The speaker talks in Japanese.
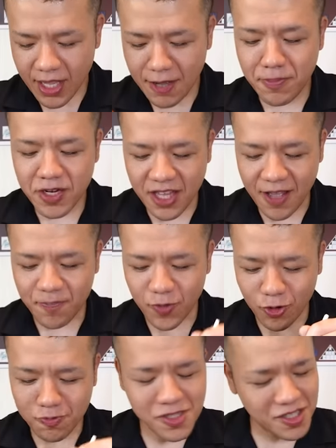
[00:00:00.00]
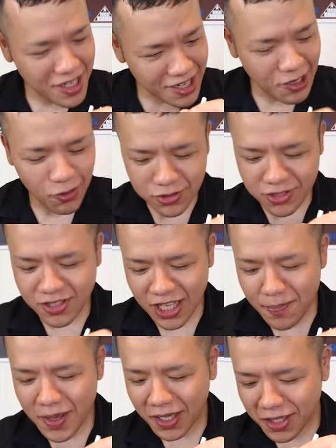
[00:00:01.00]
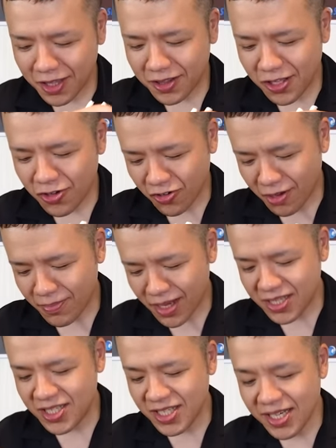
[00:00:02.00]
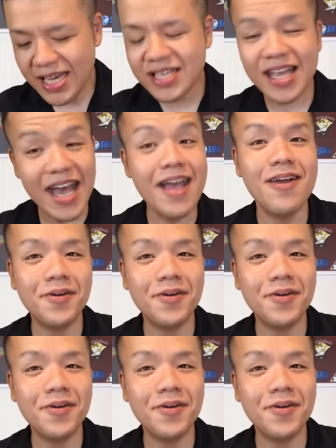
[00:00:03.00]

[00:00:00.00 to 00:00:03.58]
やっぱりねお店が推す食べ方っていうのは間違いない